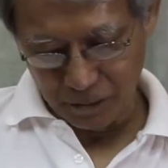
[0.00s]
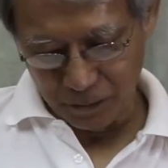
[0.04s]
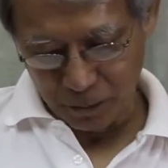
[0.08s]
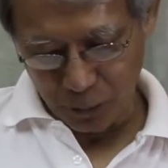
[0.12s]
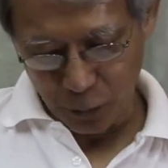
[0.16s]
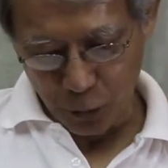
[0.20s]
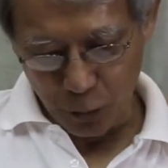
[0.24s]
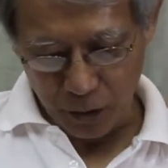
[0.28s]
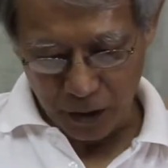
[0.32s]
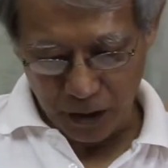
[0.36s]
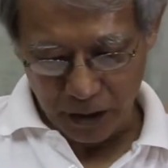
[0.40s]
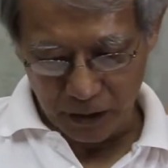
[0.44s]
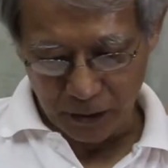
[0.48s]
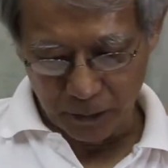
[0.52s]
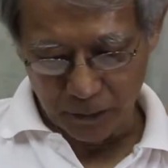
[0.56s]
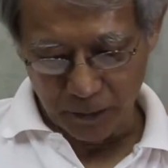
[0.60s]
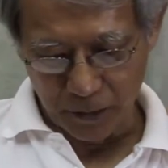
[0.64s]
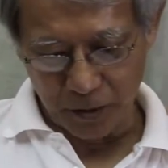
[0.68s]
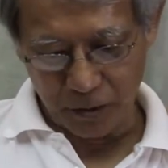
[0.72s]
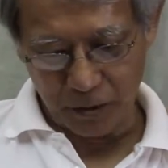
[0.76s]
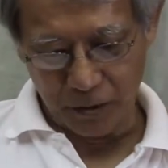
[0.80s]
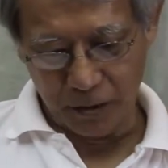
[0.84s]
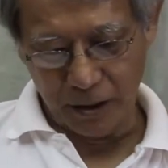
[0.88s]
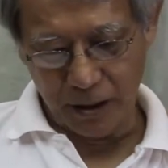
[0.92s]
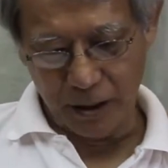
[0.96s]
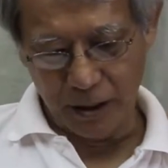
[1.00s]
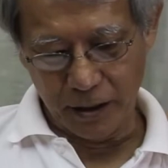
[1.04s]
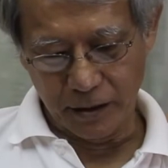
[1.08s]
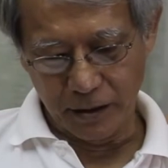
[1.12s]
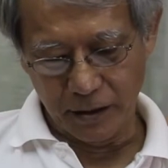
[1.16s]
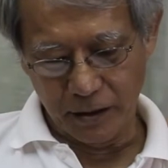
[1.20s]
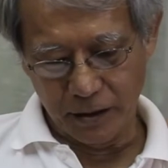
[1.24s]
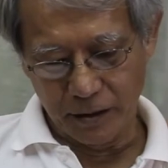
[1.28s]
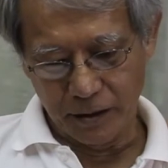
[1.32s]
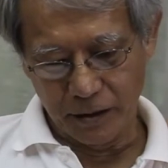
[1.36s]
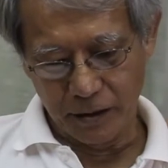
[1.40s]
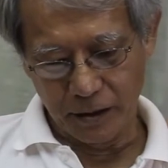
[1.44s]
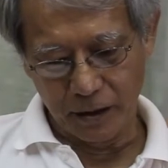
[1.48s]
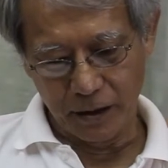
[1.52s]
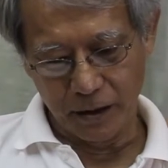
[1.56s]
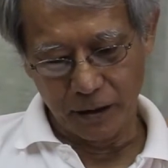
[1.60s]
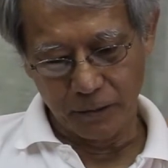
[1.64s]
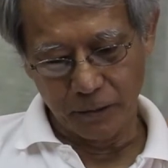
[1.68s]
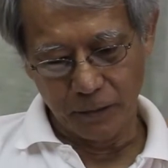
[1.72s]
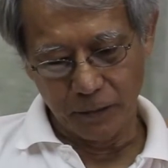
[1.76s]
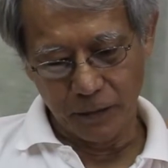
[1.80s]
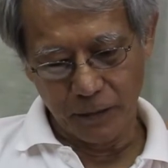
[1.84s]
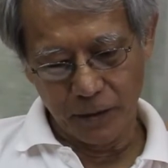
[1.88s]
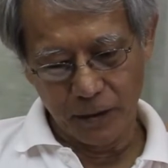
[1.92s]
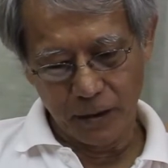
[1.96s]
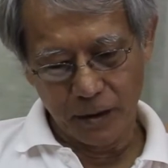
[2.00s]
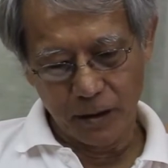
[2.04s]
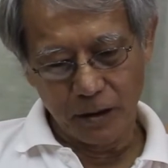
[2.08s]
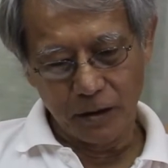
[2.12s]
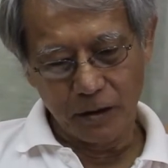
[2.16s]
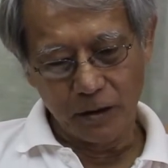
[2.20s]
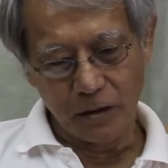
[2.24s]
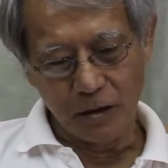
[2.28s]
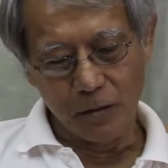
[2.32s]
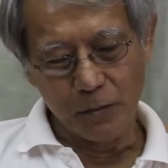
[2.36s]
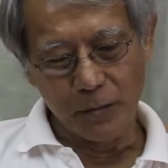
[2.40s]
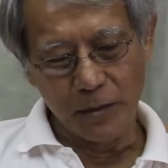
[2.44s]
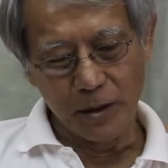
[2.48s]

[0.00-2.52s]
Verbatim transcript: พูดในทำนองนั้นนะครับ ก็